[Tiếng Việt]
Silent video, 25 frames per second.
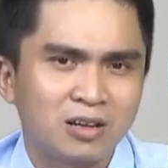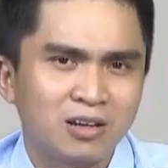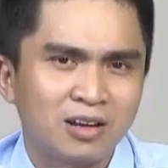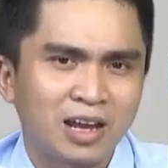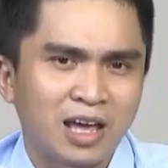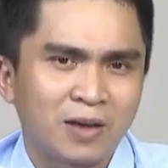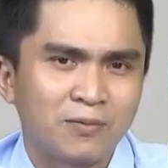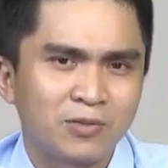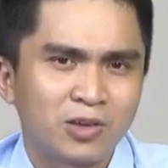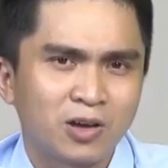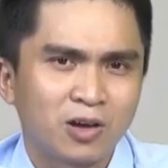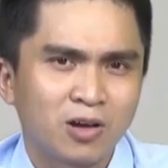nó
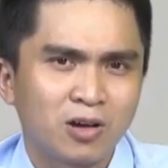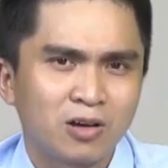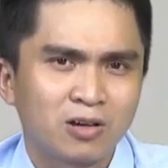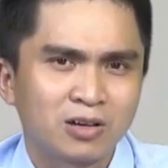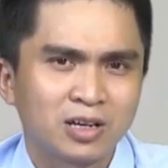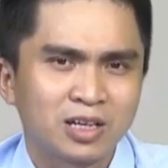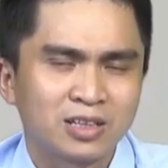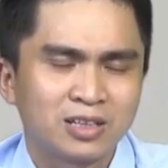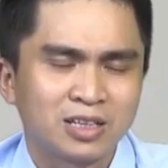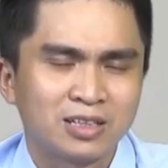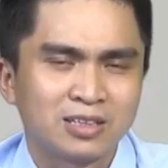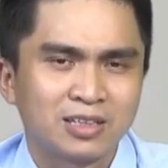làm
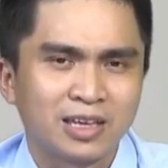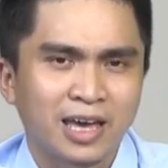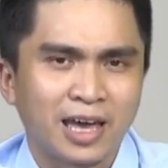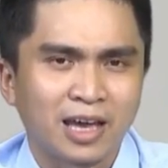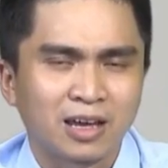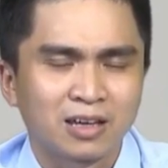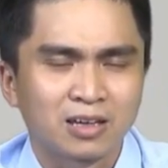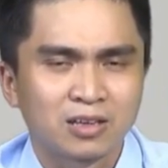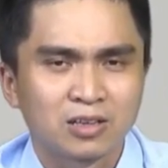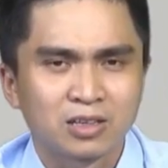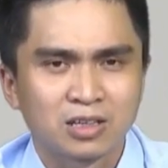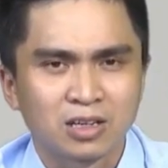cho cái tình
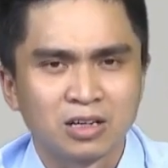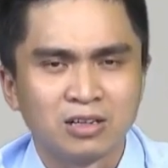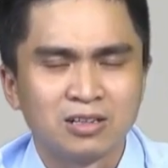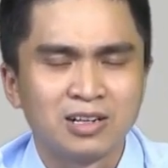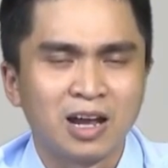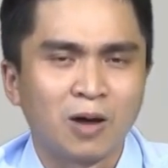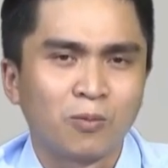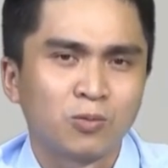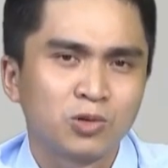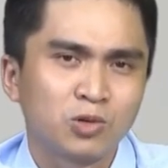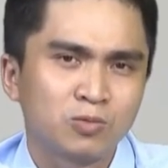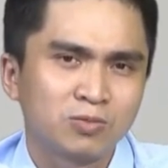trạng cử
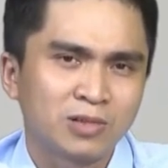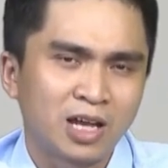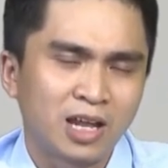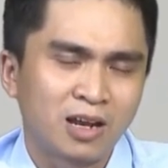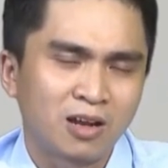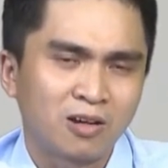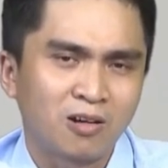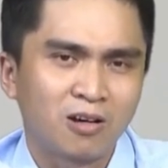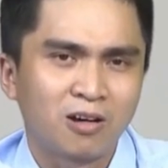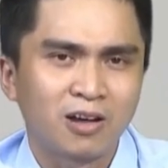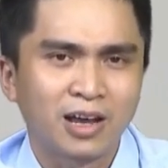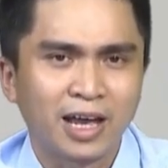động chúng ta
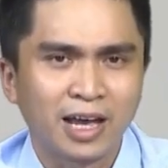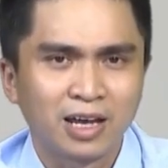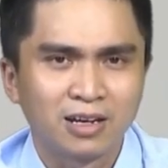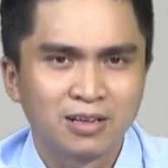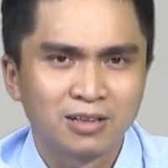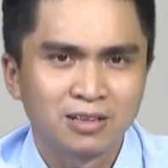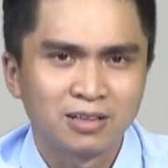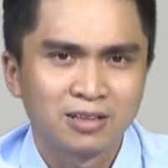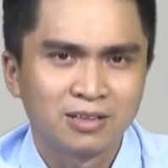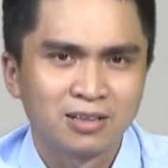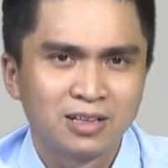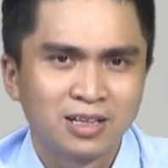nó khó khăn
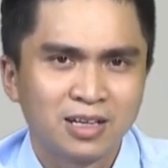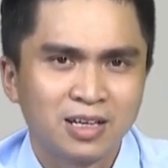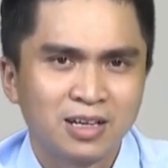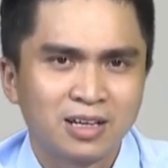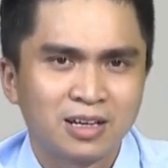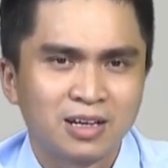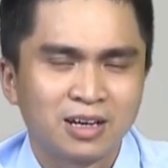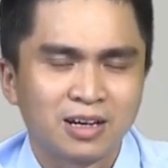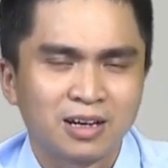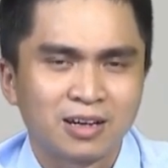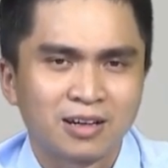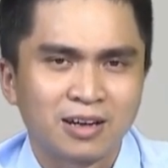hơn
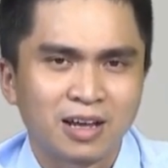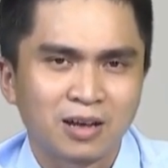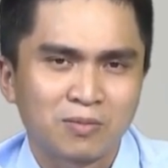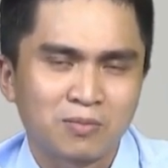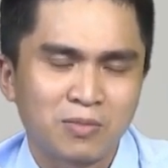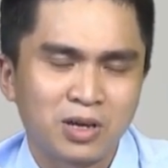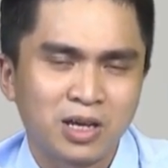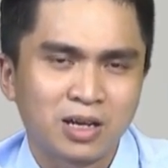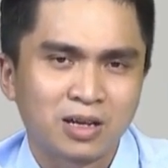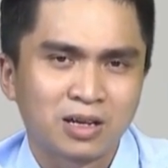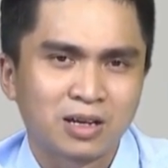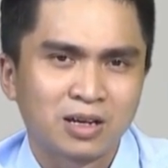à, đặc
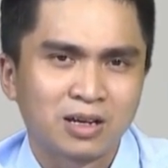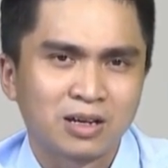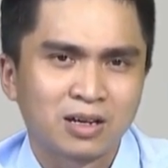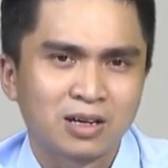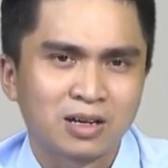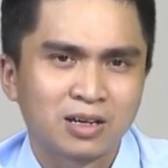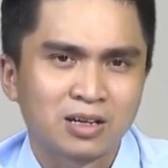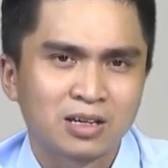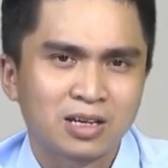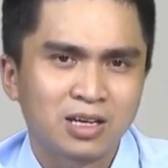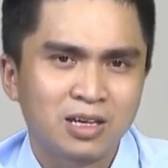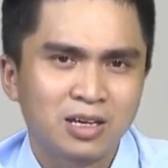biệt
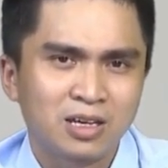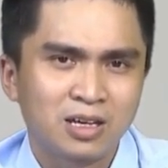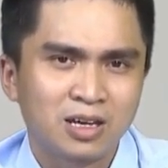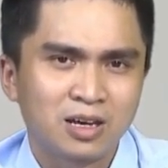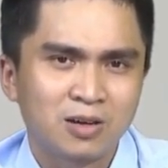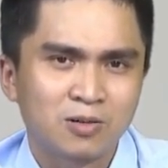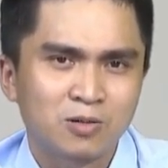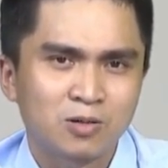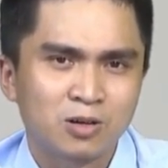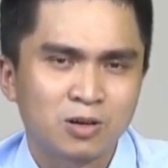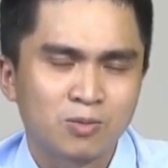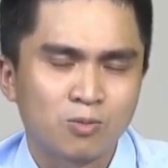à, khi
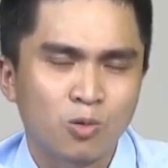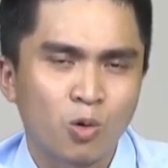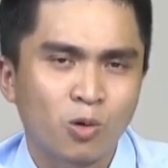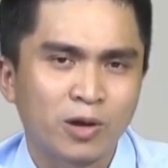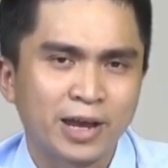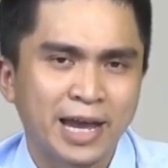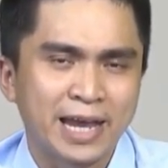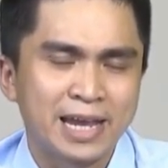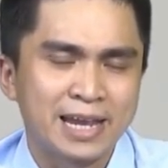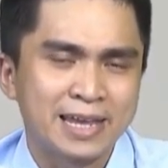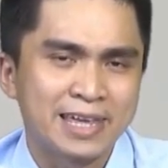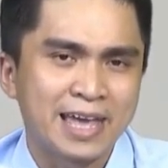à,
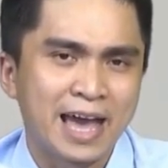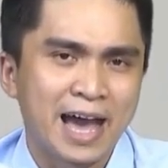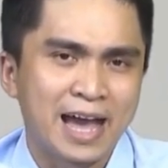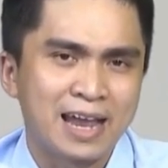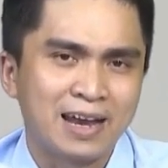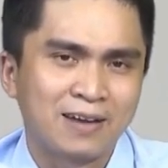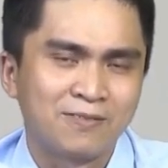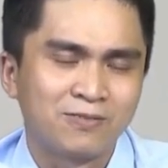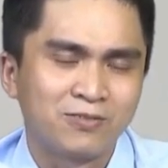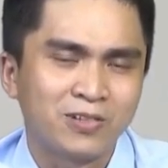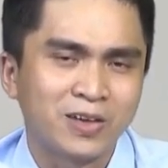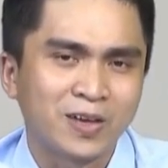một ngày
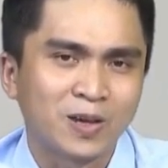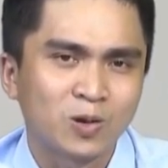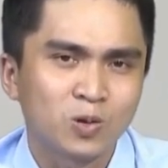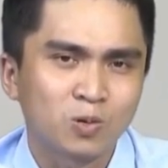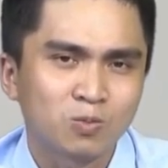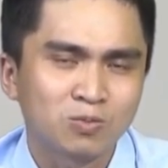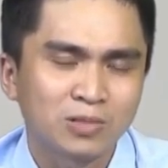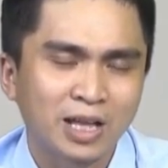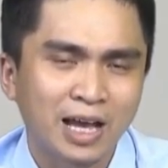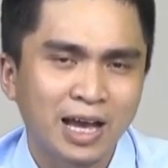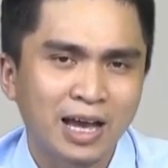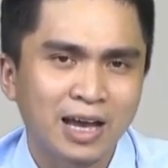dài làm việc của
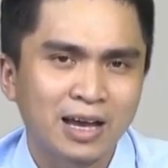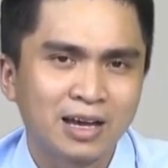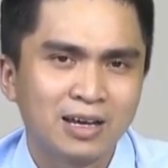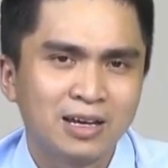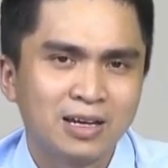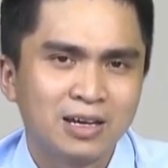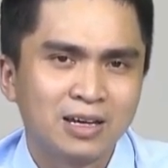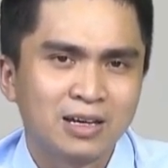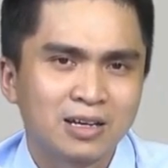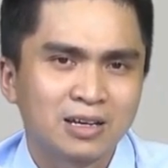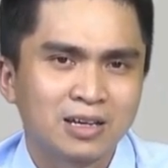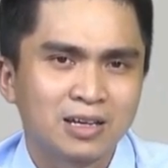chúng ta
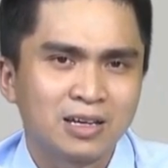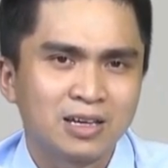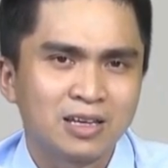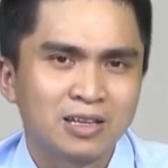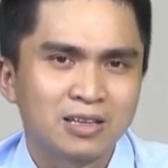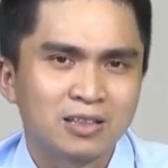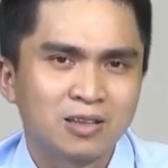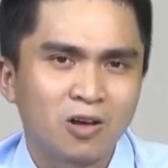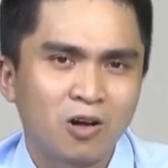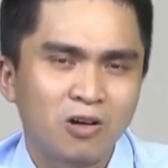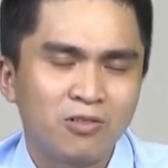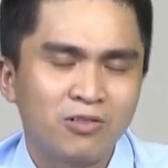
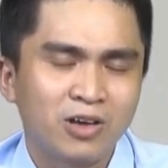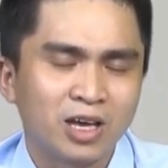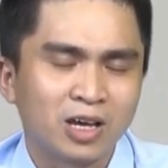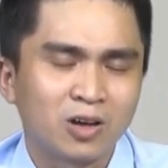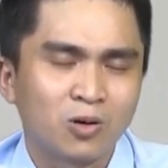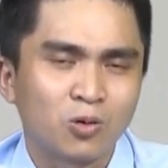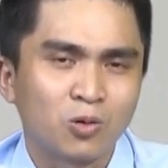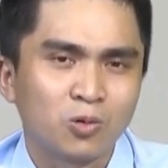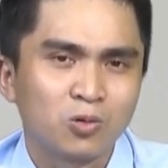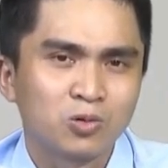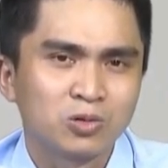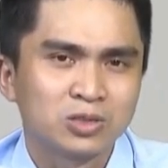thì tối về
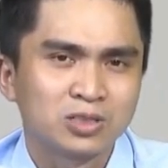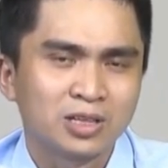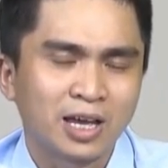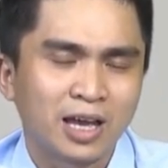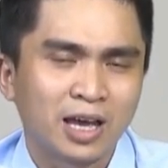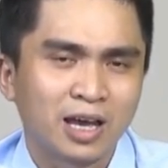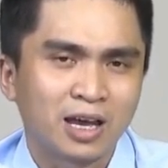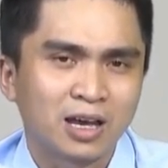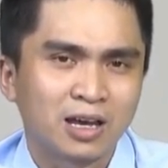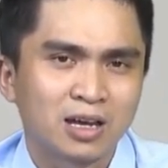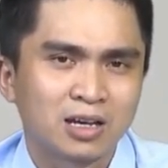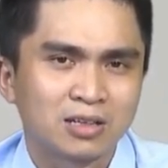ngủ xa,
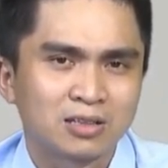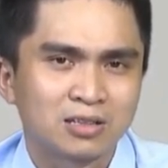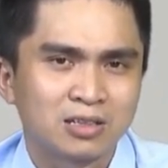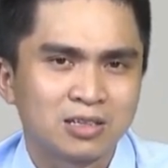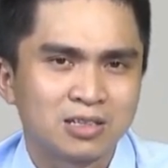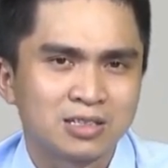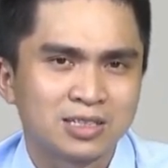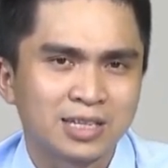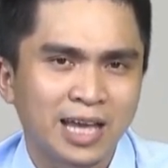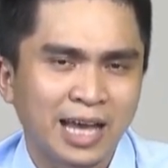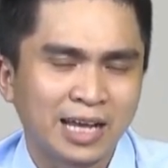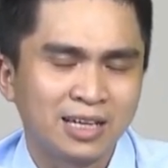à,
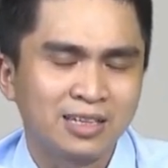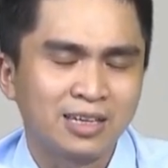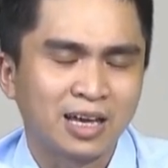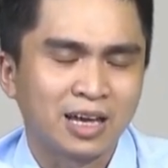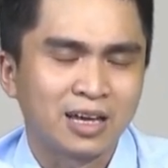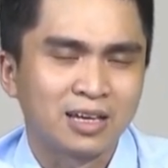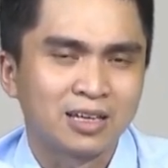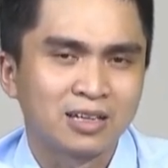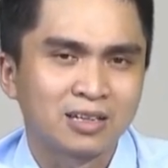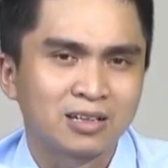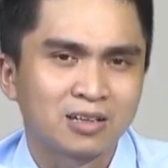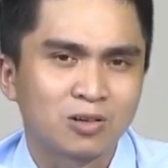thì sáng
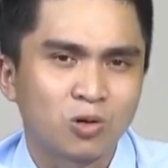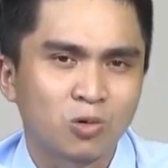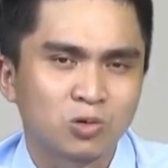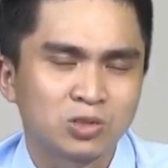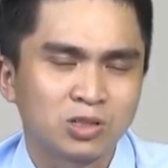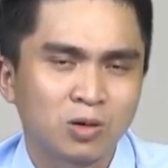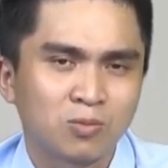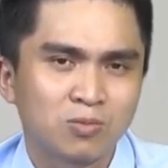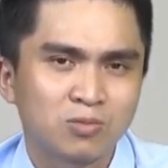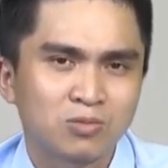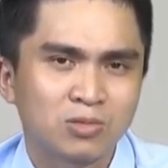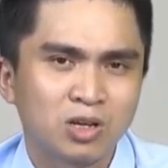dậy cuộc
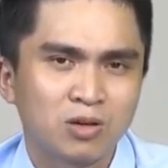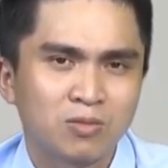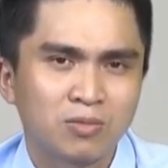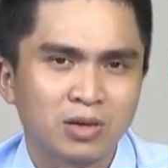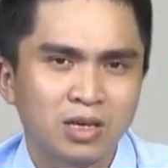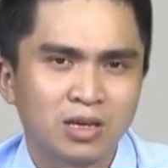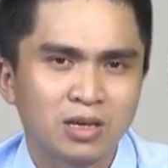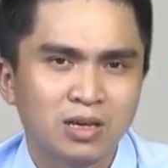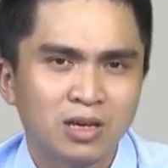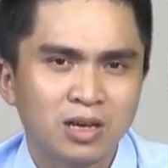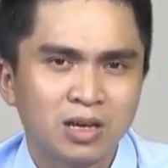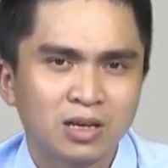sống nó
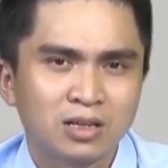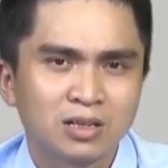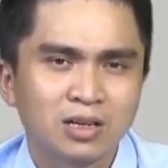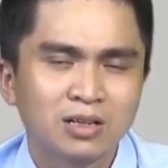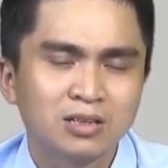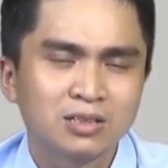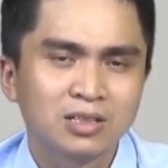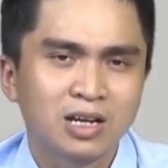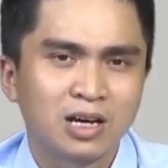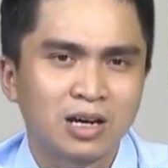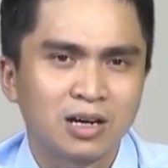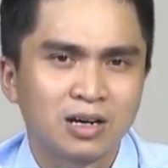bị
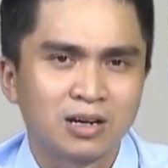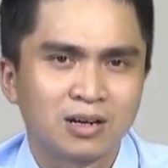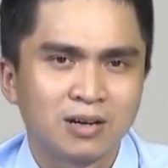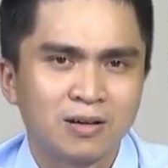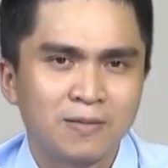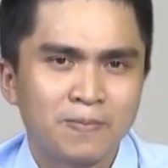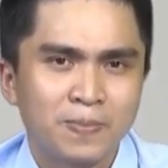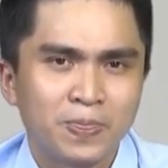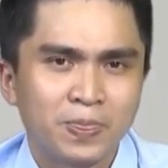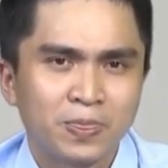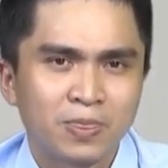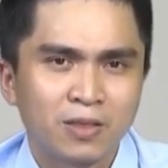cứng đờ
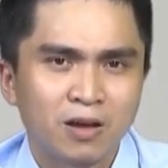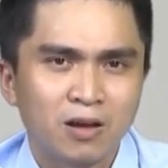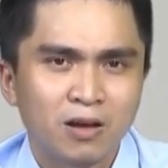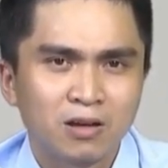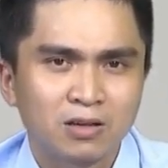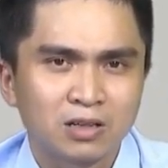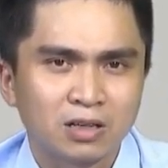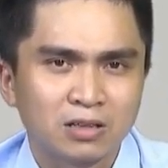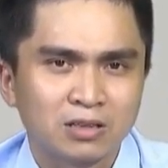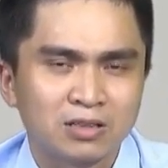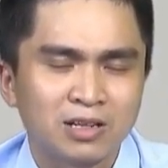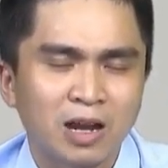
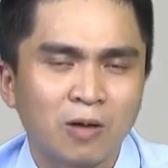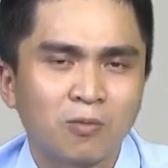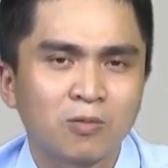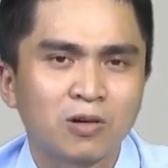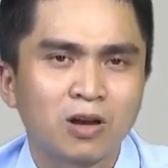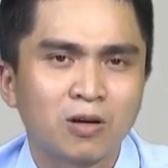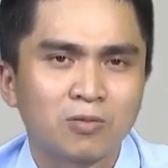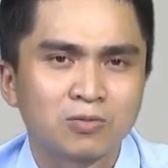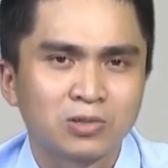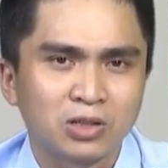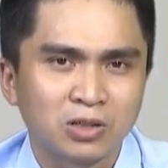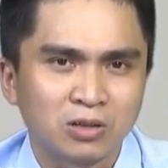nó cử động
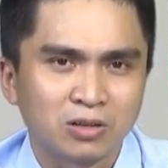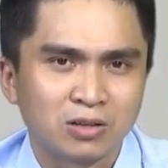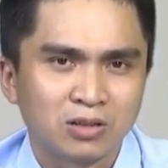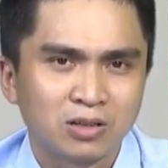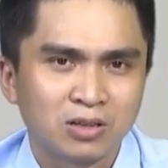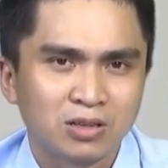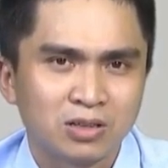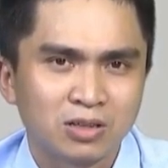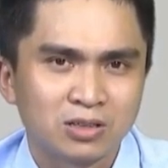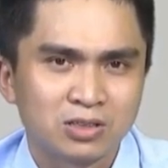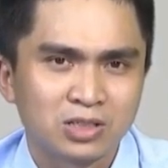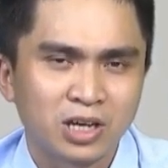không được
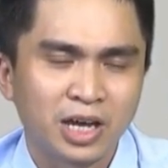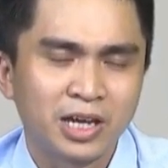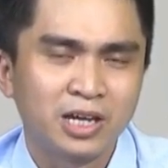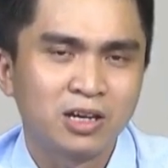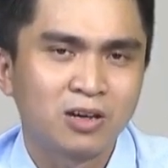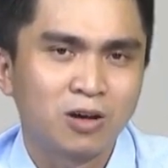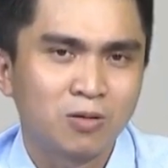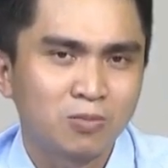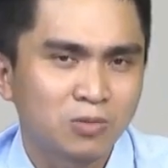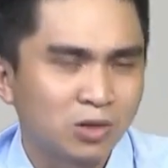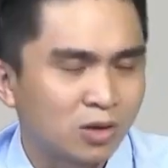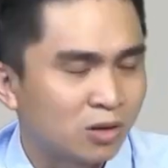say
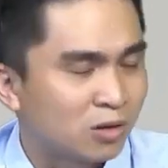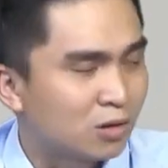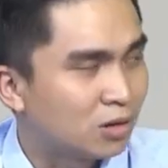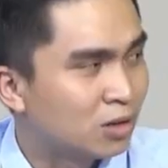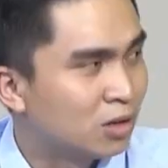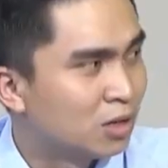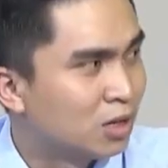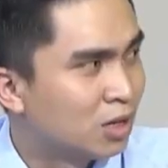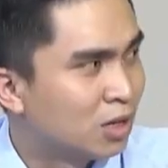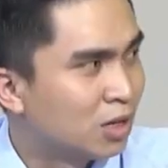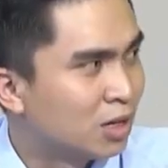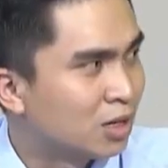không được
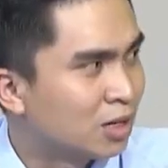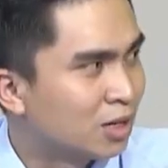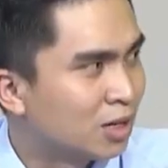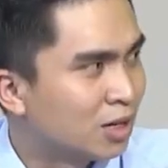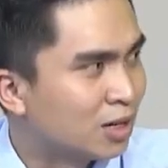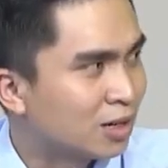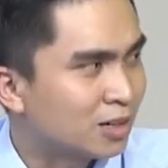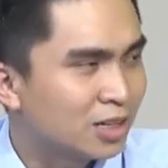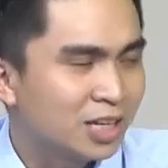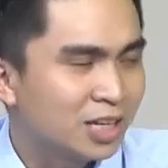ừ. à,